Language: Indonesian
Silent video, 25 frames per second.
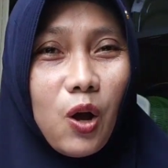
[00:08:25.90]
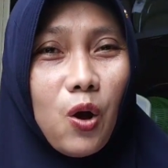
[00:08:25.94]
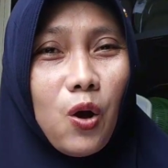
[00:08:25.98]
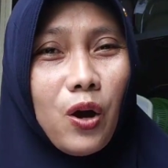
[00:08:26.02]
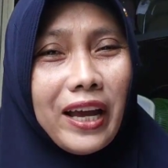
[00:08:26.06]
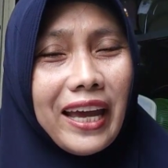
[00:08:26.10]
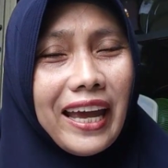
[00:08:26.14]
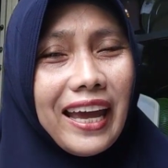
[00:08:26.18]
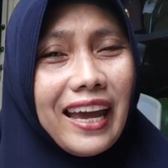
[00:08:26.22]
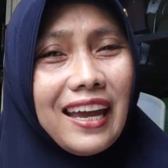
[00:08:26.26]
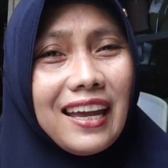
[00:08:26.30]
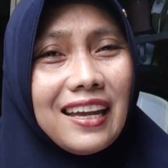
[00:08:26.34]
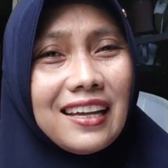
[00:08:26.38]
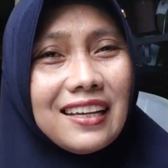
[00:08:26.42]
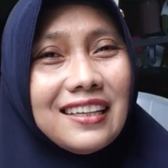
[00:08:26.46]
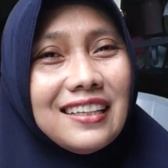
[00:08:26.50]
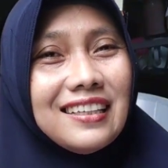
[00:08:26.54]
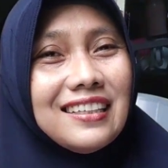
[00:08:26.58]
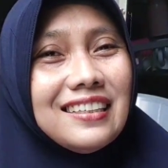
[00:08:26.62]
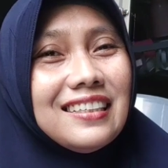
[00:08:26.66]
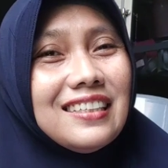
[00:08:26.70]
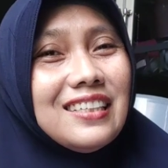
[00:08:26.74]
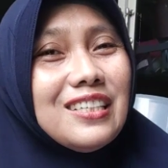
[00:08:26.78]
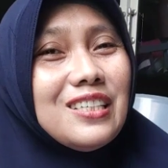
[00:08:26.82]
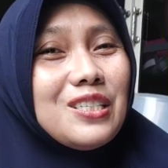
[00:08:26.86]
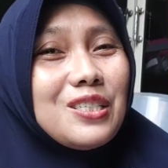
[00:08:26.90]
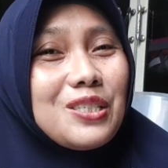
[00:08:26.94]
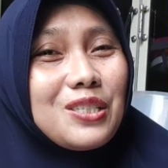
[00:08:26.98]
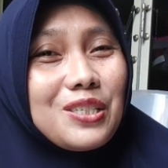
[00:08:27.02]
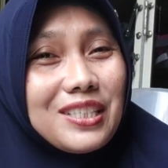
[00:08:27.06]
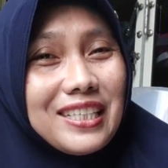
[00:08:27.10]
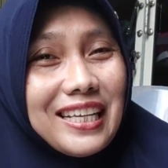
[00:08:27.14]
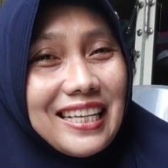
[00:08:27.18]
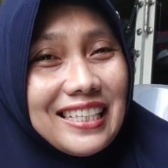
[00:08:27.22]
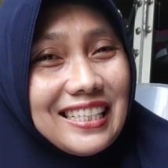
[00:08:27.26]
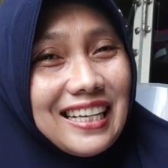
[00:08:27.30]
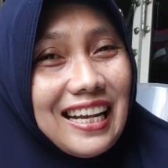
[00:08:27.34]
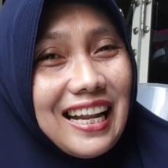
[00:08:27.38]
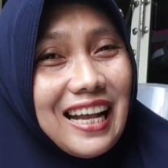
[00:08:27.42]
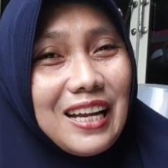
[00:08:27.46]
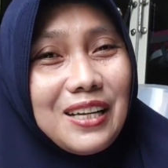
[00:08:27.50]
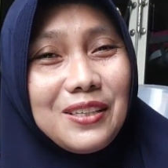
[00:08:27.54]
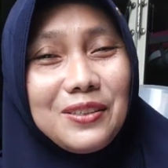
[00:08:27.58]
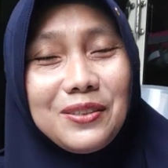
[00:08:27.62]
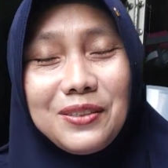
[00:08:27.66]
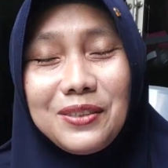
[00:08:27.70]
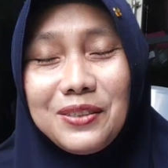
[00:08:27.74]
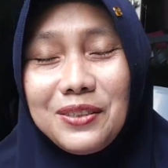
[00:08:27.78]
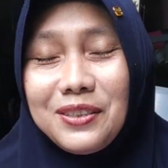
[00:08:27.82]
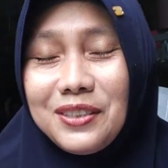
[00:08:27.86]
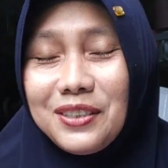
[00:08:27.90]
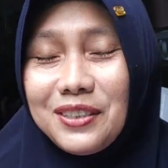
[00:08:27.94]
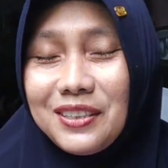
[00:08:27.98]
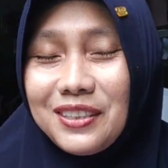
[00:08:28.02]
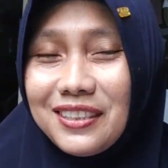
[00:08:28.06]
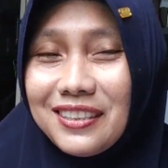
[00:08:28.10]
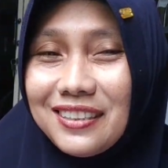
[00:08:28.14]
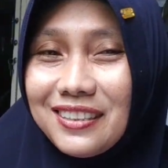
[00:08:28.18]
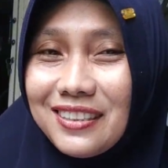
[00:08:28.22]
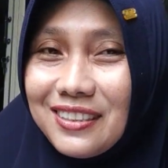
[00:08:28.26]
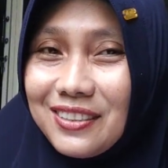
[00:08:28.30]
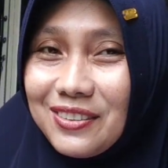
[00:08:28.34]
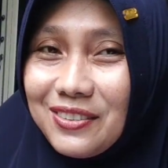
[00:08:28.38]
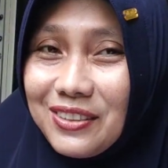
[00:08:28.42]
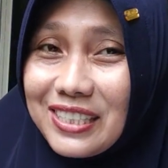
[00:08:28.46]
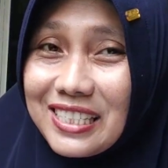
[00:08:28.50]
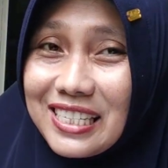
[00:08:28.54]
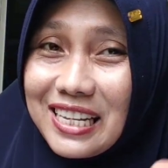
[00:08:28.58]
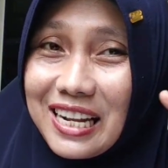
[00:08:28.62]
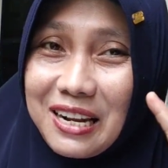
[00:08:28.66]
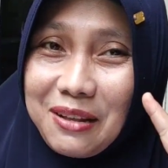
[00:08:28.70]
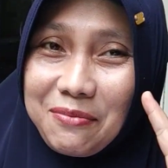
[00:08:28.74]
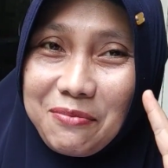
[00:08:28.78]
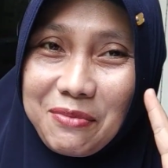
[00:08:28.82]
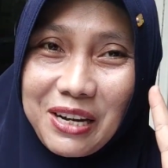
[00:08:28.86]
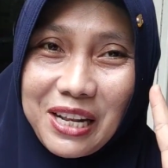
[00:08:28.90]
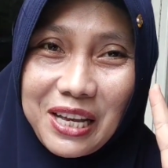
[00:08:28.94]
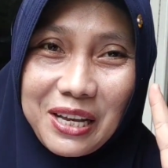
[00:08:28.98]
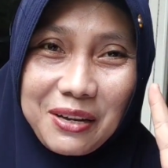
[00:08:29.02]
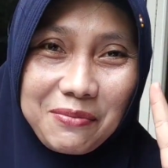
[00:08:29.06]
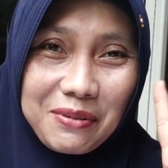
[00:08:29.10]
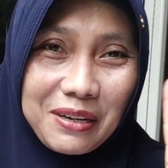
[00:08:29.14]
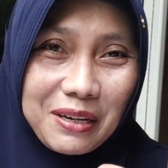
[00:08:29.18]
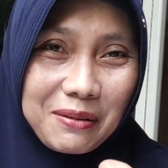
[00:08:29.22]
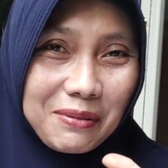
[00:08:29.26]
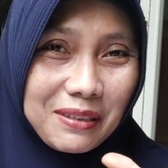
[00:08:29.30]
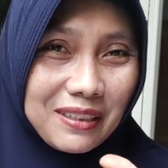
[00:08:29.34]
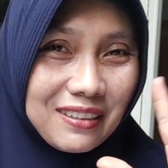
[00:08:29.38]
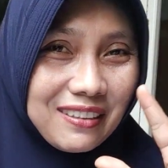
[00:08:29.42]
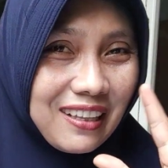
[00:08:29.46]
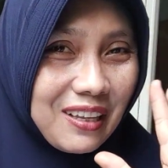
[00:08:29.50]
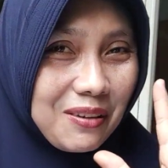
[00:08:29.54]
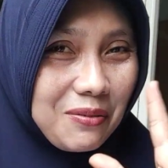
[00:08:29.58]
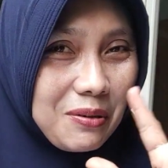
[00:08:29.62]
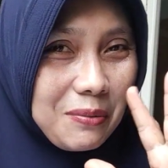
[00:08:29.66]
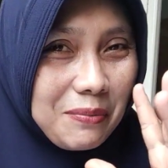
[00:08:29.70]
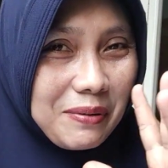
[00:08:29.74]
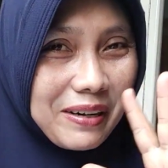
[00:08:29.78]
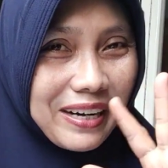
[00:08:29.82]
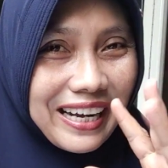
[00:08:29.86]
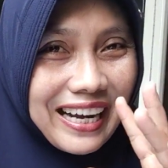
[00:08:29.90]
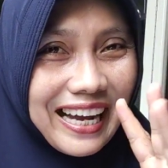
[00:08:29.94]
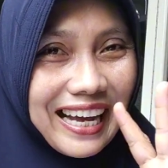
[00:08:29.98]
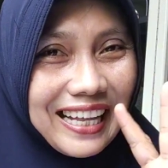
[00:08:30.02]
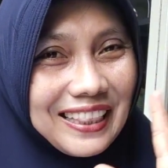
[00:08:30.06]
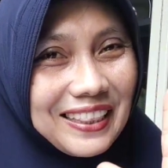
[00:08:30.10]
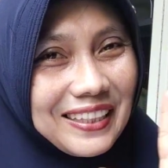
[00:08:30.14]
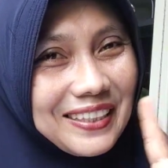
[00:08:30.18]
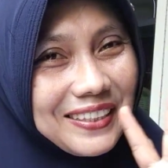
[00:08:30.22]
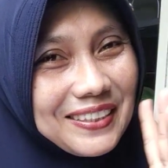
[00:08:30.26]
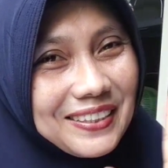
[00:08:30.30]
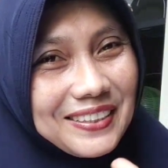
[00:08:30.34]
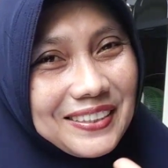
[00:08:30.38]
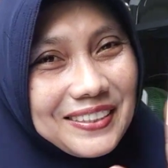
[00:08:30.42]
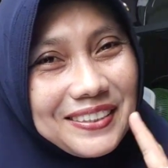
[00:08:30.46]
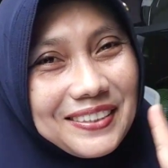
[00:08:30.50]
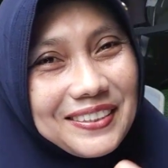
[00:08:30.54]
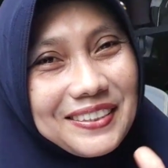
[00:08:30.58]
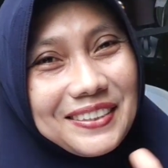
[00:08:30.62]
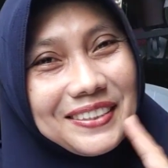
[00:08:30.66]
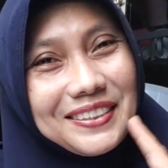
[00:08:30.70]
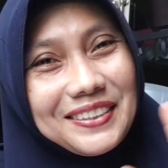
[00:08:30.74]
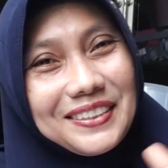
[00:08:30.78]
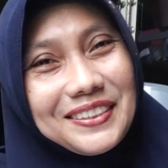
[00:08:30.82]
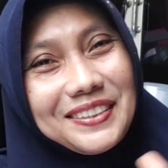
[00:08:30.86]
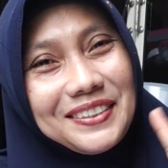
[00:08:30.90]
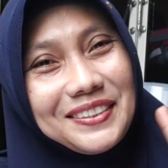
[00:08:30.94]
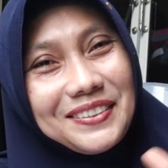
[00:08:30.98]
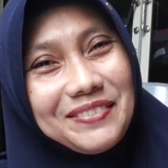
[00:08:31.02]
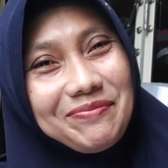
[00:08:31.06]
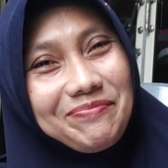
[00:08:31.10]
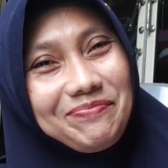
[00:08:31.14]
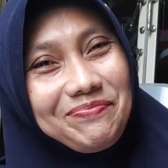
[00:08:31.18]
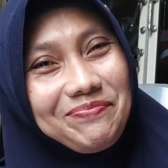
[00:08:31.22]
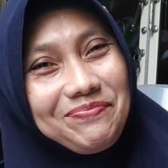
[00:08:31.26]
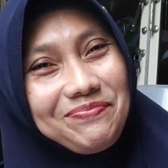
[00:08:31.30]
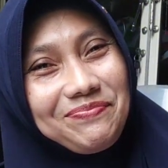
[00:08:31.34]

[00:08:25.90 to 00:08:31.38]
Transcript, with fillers: Oke, okay? sisa selalu. Wassalamualaikum warahmatullahi wabarakatuh.